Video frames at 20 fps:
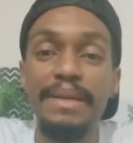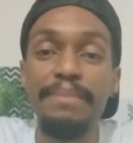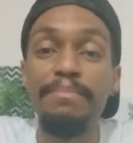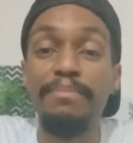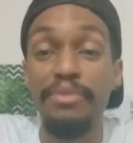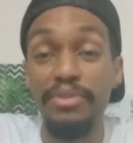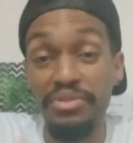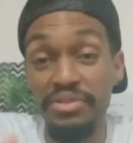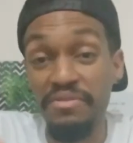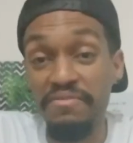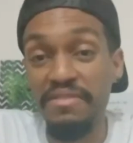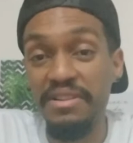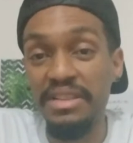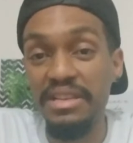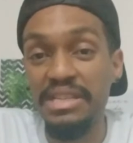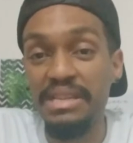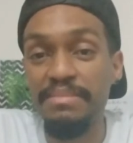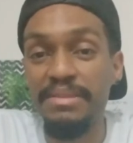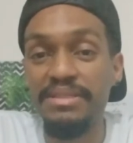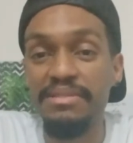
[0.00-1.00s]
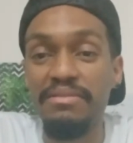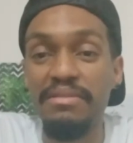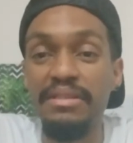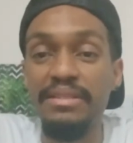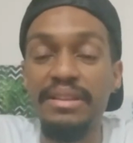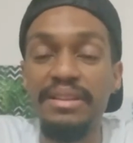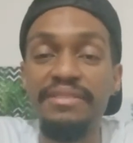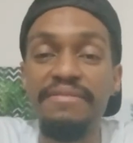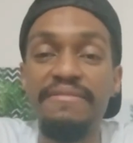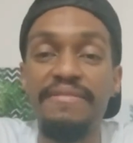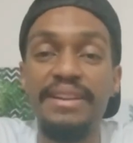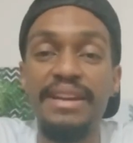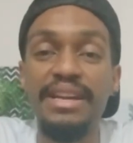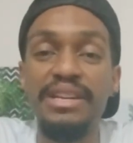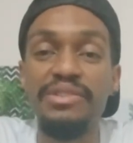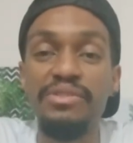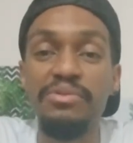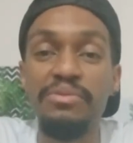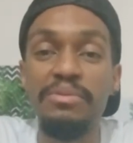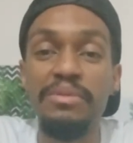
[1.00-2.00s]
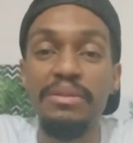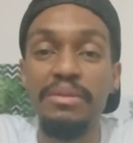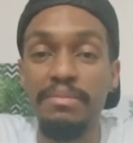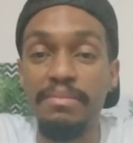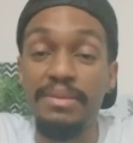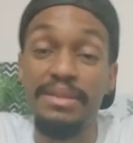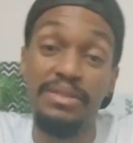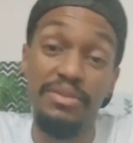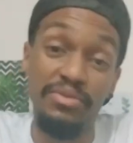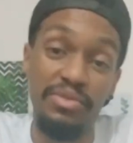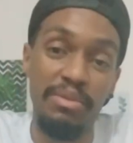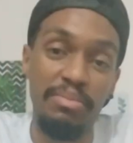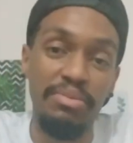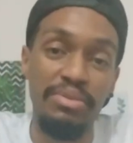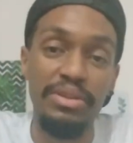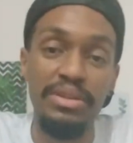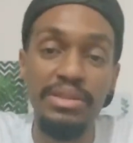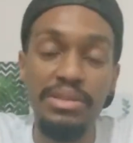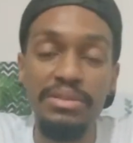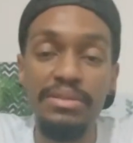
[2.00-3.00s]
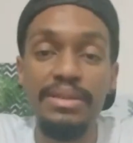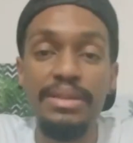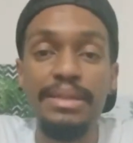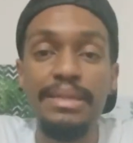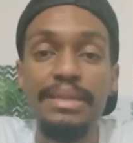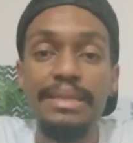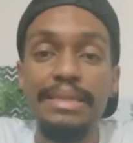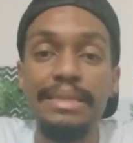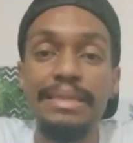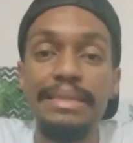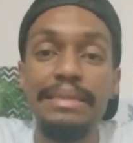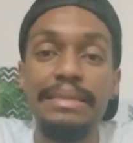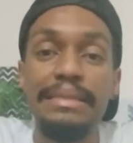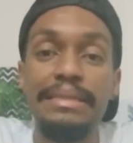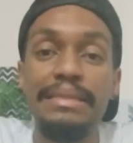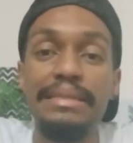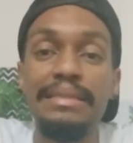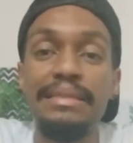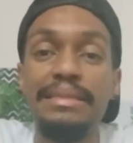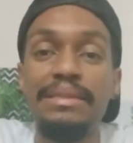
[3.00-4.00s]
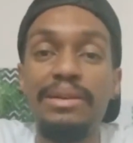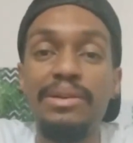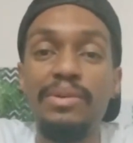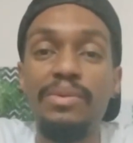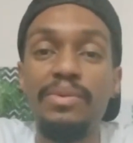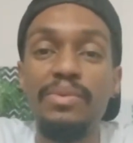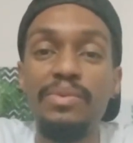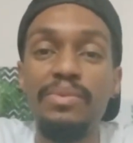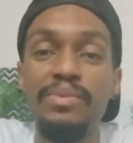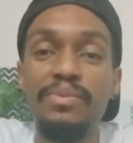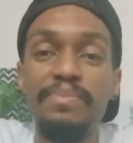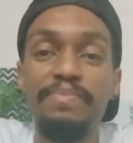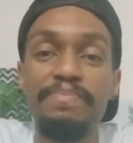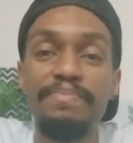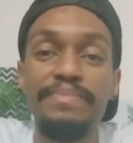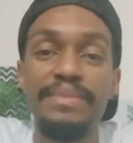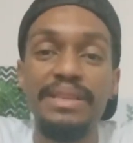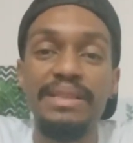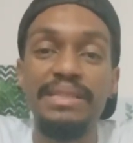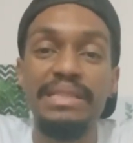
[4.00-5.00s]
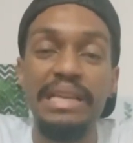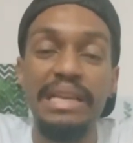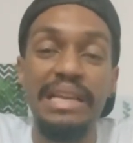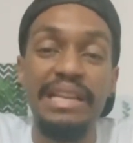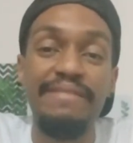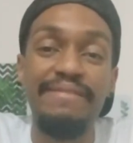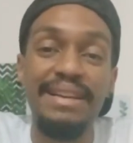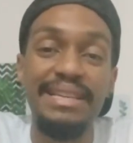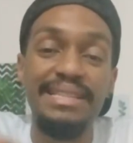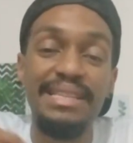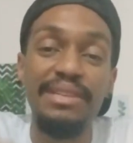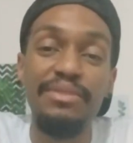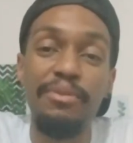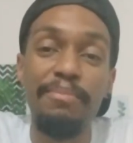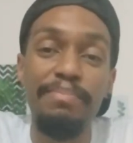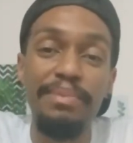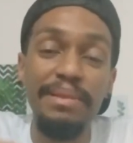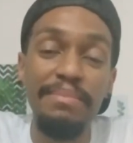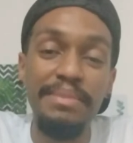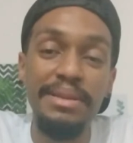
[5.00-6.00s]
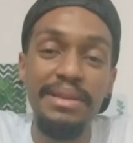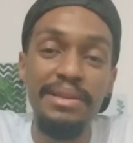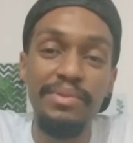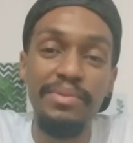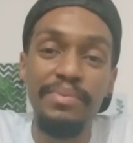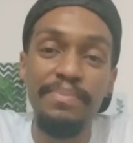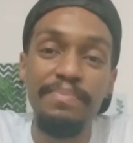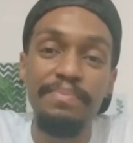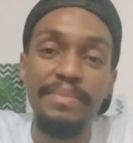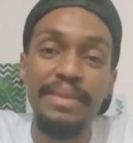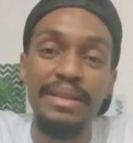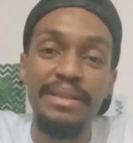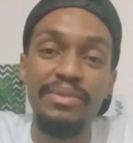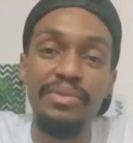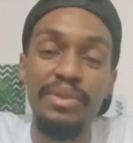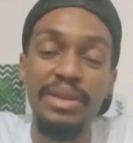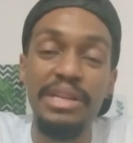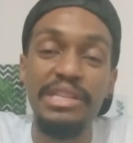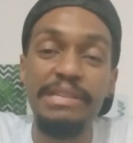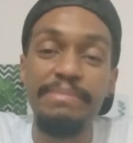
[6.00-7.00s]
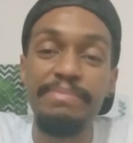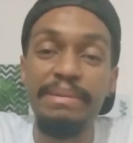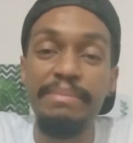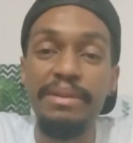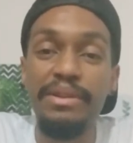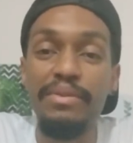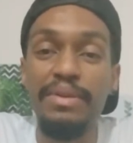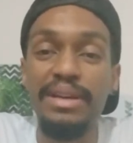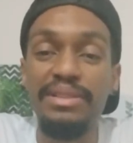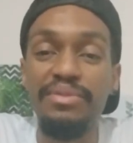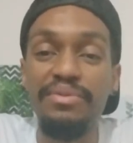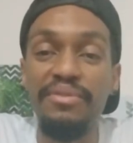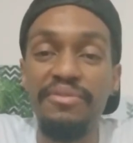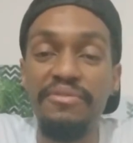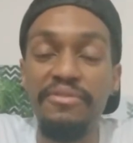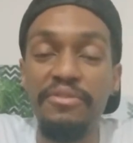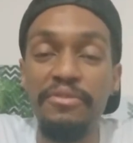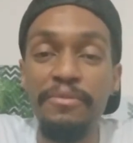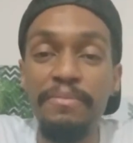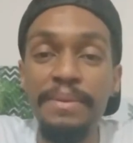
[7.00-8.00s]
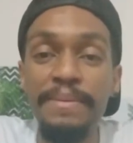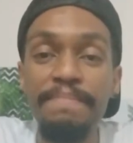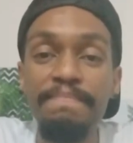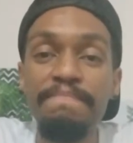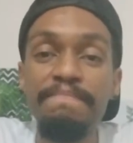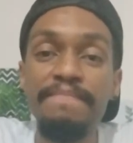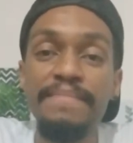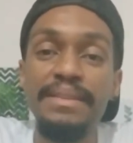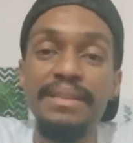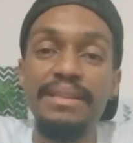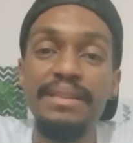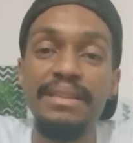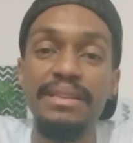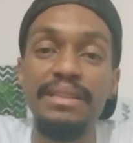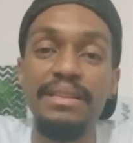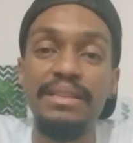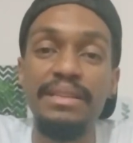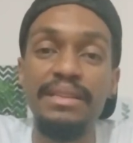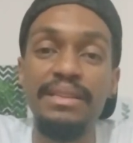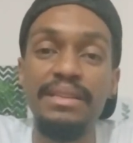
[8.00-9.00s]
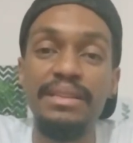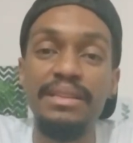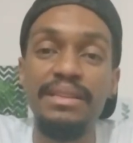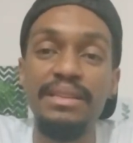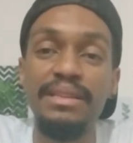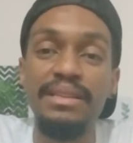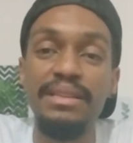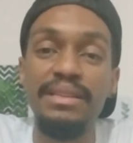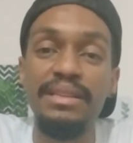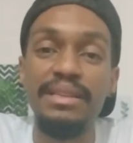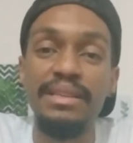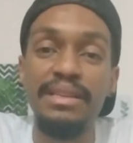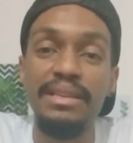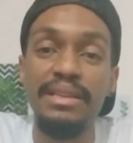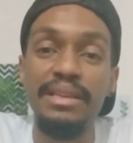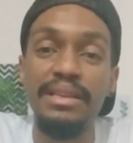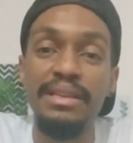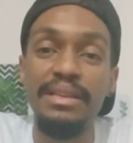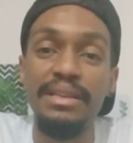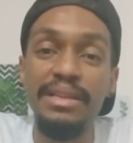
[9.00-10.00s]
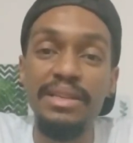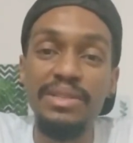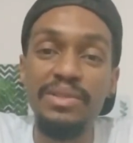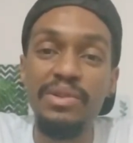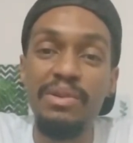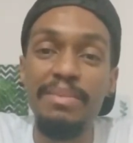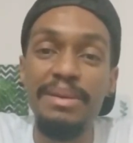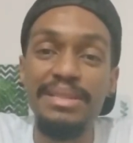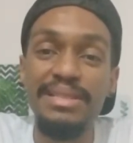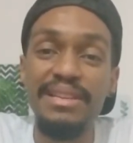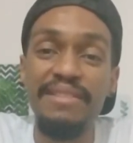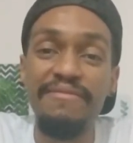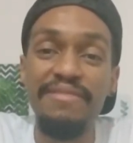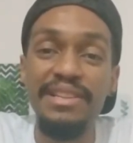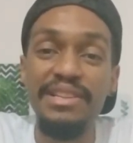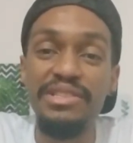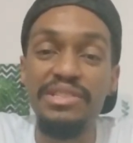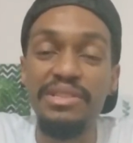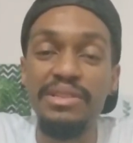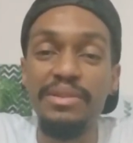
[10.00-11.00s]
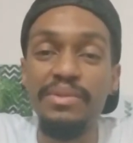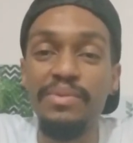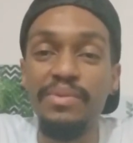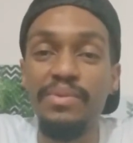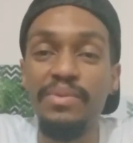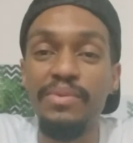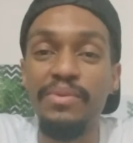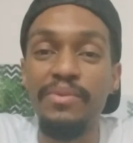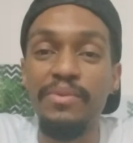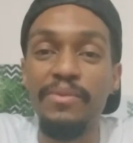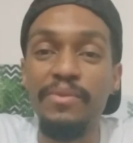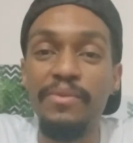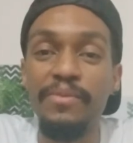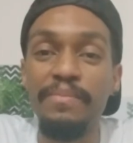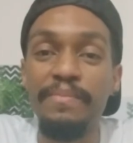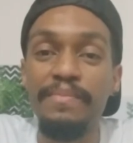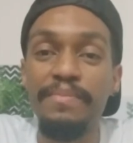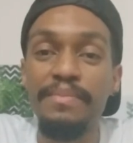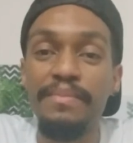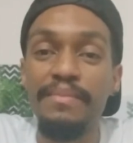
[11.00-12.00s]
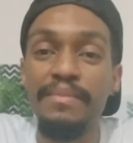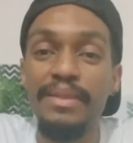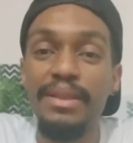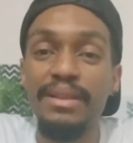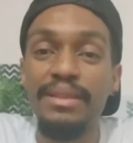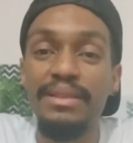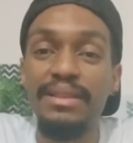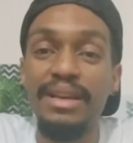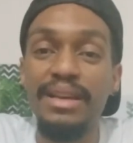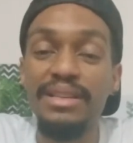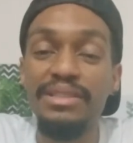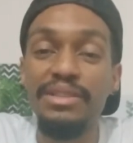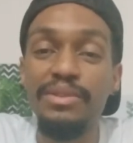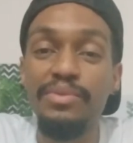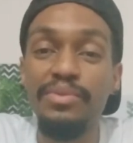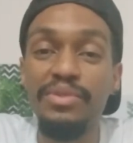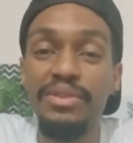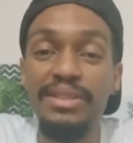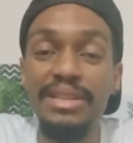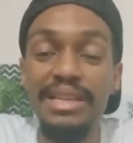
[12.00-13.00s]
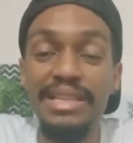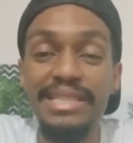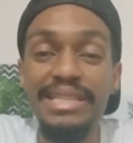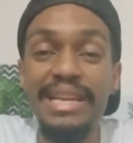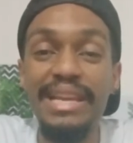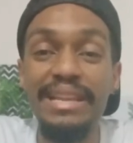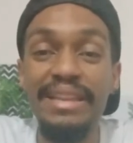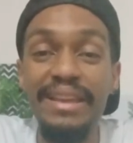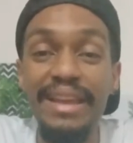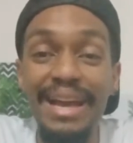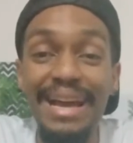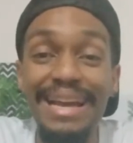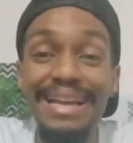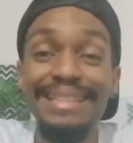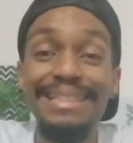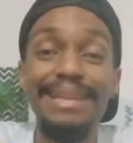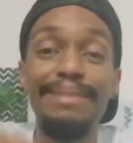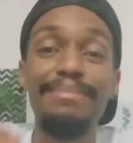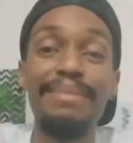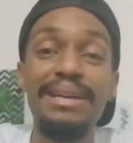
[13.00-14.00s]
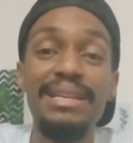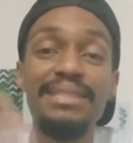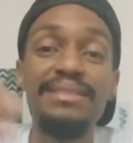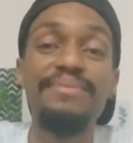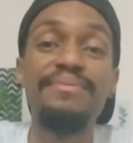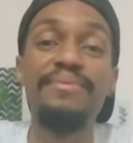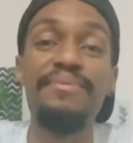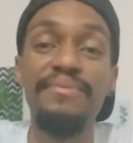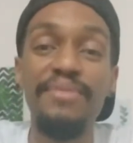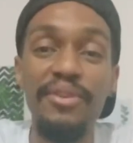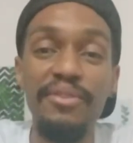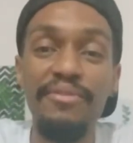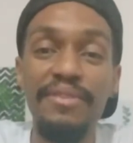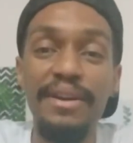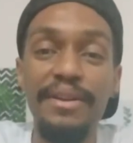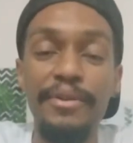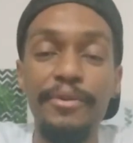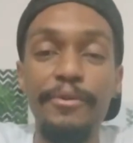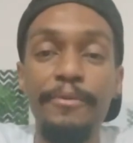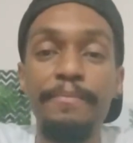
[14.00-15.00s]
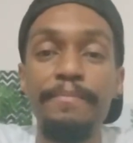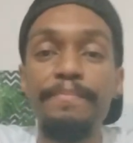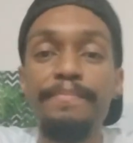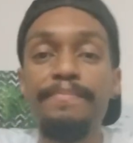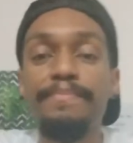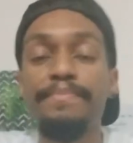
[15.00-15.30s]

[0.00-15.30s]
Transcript: Por isso eu falei da masculinidade frágil, mas não só por isso. Então ele vai sendo oprimido durante o primeiro ato do filme e, e isso começa a refletir no, na atitude dele de querer ainda mais ver o farol.